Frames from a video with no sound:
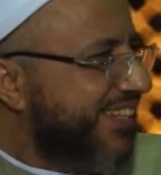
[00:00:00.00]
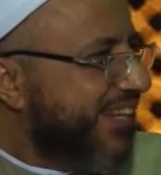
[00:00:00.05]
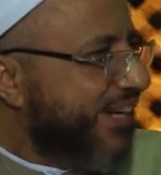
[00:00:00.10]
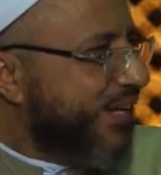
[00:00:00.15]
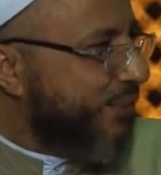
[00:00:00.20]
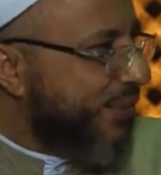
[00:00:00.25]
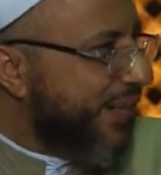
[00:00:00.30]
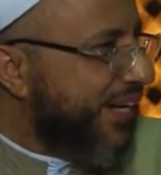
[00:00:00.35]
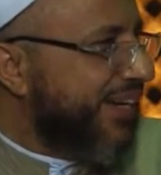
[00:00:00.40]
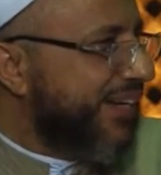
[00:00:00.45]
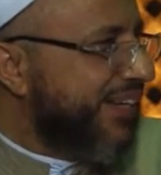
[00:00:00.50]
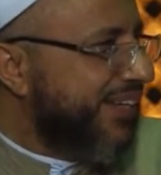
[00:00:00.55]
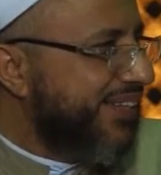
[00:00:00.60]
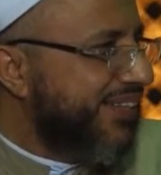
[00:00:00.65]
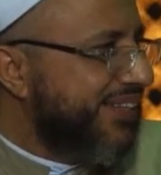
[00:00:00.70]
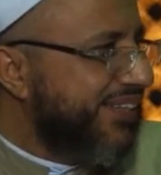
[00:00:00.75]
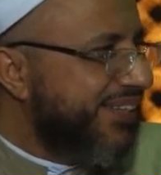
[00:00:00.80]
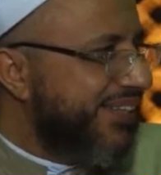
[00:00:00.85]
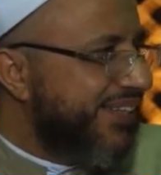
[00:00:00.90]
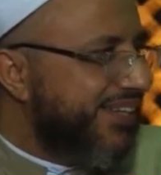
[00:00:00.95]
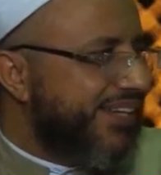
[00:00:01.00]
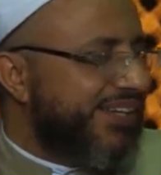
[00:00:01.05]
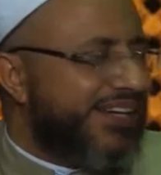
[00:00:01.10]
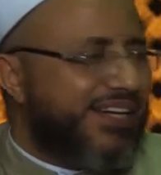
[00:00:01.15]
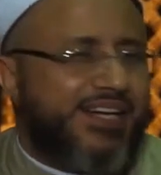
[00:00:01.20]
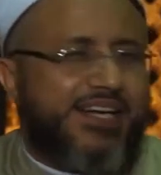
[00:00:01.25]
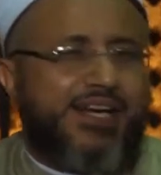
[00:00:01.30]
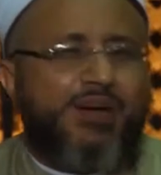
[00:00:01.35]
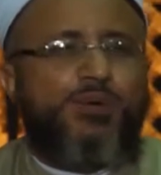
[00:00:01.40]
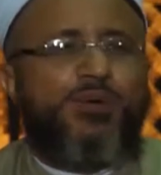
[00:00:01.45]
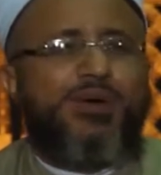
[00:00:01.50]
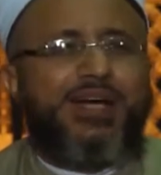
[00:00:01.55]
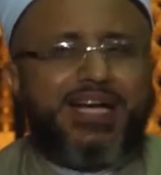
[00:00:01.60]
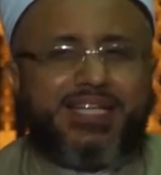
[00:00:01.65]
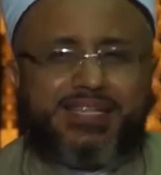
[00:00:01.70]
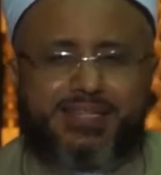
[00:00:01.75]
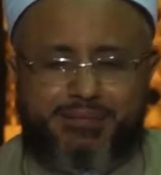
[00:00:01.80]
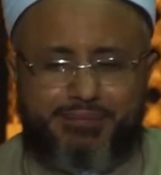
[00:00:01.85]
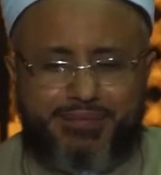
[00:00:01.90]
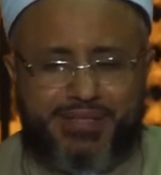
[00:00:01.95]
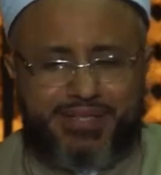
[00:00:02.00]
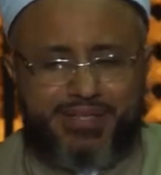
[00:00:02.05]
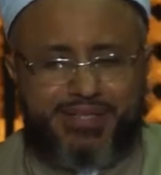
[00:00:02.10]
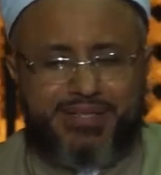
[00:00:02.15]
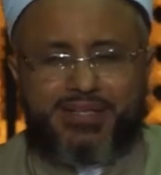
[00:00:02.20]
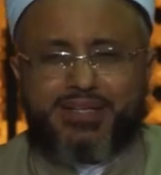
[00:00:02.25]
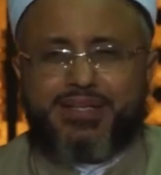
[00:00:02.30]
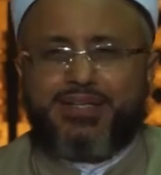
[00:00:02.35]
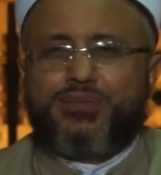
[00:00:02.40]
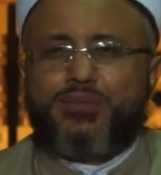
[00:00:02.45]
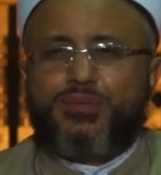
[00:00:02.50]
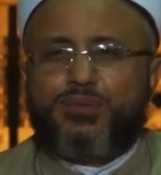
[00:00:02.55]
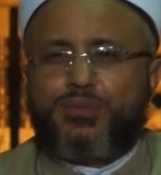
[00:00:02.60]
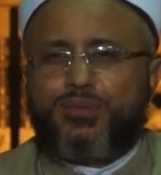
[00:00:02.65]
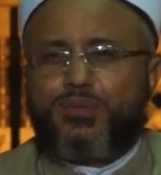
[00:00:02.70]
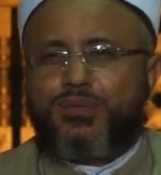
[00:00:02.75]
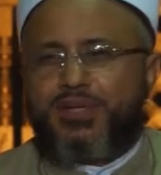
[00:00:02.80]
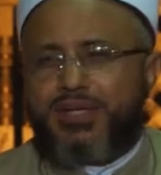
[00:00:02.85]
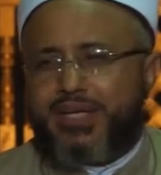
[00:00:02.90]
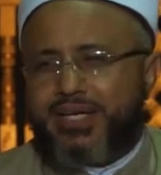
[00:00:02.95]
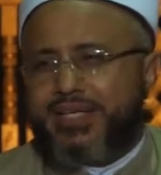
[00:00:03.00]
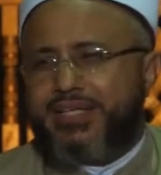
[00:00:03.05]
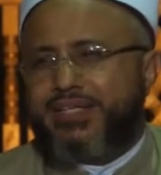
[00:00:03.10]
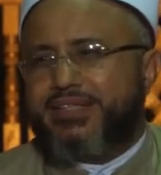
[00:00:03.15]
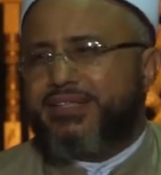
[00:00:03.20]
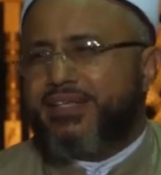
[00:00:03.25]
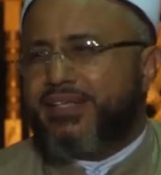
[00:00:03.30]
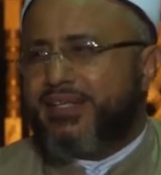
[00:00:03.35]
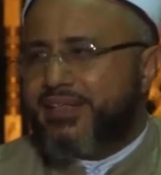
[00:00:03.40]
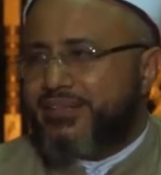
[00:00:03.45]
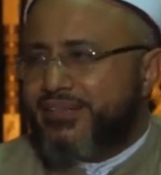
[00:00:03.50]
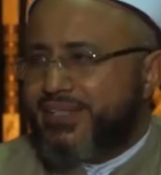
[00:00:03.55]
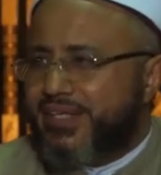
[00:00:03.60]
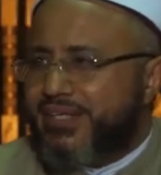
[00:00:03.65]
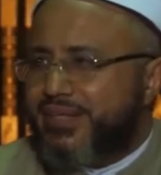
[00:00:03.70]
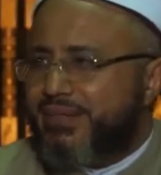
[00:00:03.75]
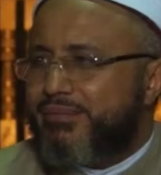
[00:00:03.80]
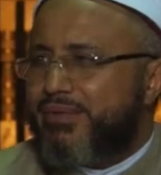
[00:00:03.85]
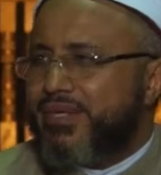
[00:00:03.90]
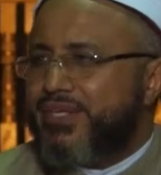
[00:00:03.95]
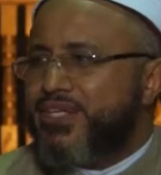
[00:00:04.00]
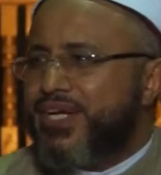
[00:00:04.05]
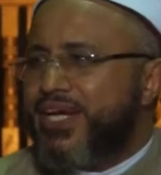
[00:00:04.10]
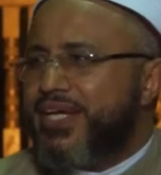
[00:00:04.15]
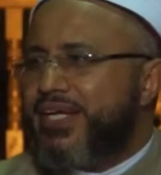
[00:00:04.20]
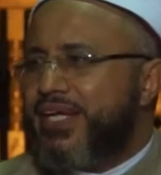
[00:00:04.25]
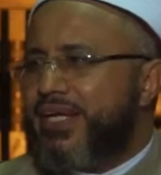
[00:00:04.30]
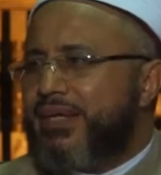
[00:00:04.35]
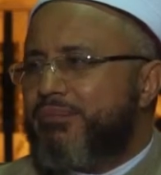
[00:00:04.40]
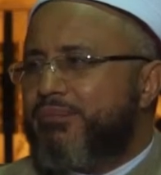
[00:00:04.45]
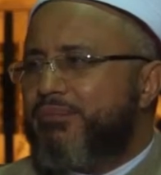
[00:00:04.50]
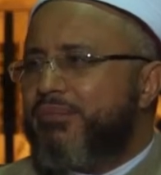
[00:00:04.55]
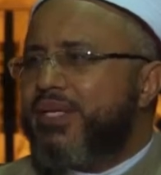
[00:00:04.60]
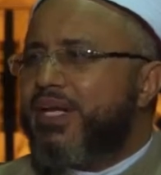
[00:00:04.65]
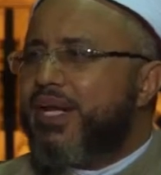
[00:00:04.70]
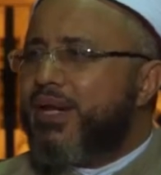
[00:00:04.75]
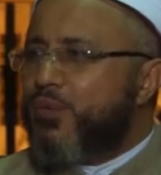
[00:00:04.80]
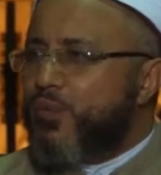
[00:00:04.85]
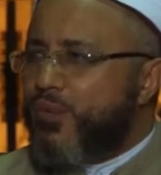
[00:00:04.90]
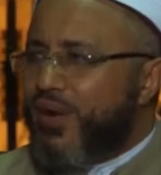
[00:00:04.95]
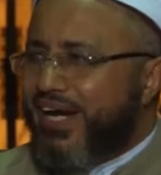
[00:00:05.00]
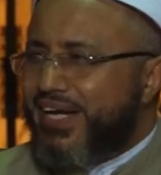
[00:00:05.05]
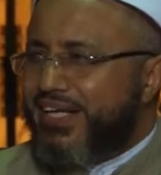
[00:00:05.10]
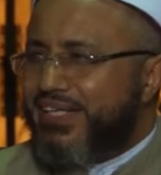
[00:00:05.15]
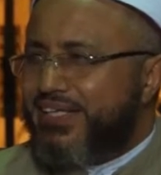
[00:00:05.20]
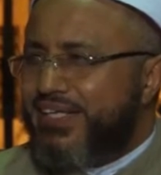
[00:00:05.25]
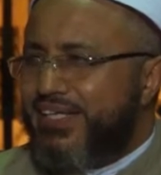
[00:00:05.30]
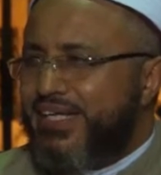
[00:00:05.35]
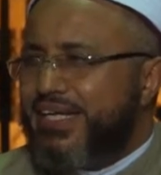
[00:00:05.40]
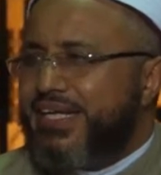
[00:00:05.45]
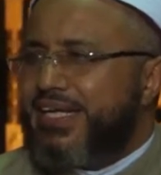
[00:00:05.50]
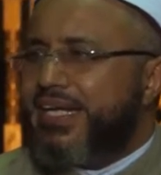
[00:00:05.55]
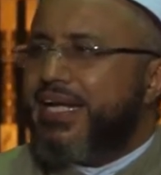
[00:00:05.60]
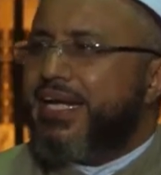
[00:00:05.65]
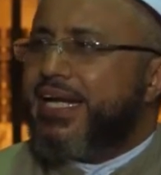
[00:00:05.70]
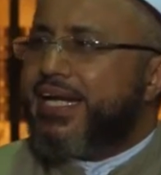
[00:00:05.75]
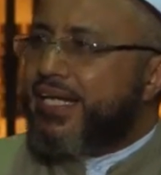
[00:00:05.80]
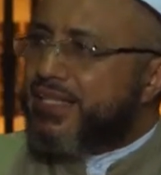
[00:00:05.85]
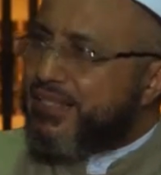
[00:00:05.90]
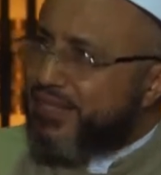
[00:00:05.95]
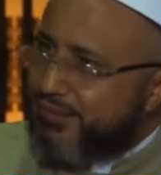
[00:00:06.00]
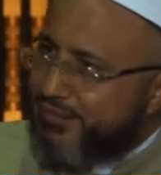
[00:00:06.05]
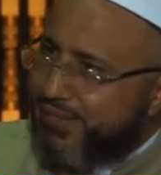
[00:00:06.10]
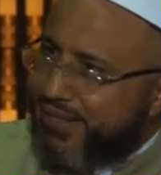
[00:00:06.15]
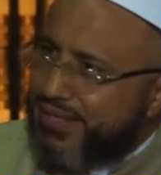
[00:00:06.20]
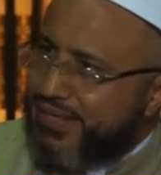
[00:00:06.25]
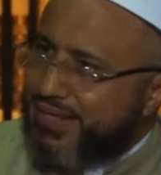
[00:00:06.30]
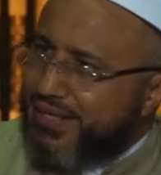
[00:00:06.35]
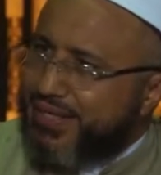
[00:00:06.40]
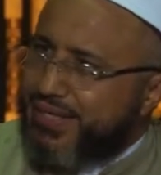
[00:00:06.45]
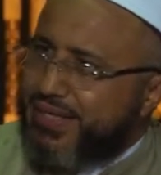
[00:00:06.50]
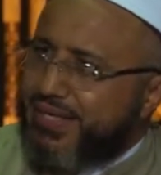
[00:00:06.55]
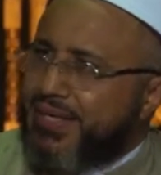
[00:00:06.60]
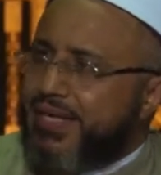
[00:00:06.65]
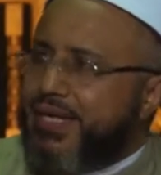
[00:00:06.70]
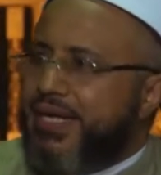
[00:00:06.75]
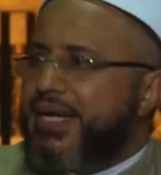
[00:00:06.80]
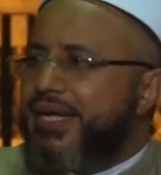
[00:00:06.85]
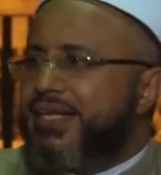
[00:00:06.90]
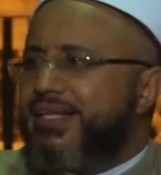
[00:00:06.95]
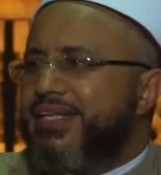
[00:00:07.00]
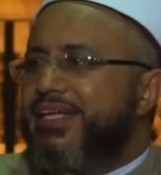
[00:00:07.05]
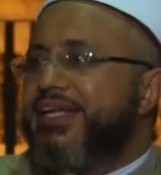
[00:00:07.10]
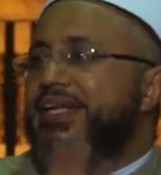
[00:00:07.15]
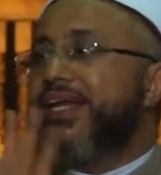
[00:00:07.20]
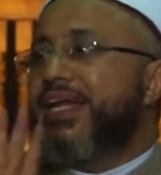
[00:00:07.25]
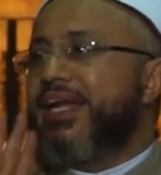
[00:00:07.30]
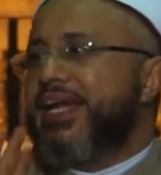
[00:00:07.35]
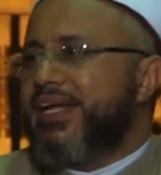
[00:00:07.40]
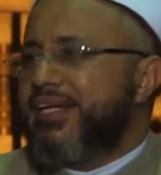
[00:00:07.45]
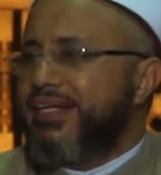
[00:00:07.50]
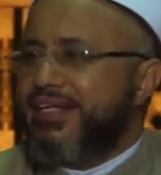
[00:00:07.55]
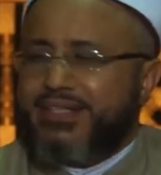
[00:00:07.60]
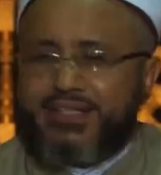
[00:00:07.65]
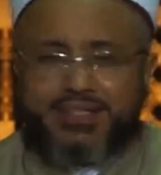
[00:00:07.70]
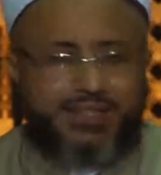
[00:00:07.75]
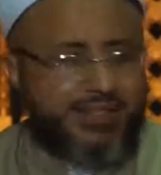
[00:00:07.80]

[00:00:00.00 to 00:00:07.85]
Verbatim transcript: خلي بالك لو كتم رسول الله صلى الله عليه وسلم شيئا من الوحي لكتم هذه الآية